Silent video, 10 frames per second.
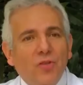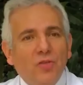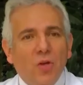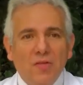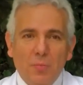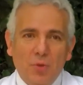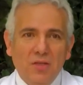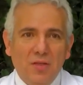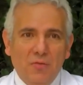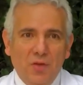sexual se
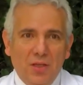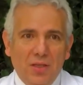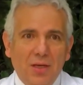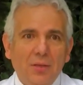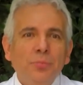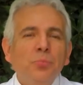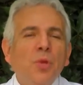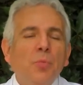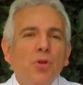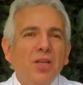puede ser fértil,
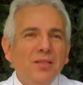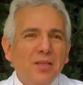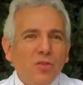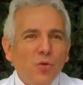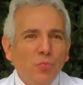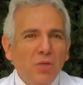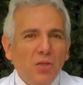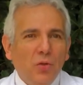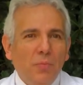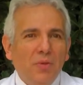porque existe un
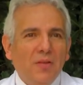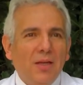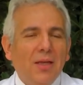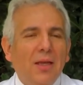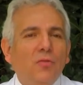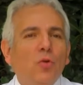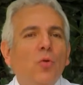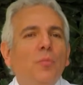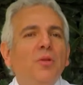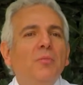mito de pensar que
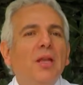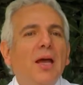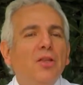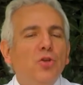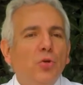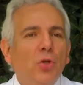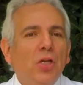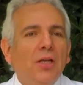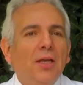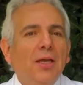solo el primer año
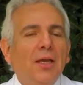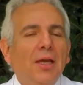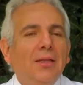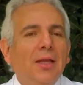eh,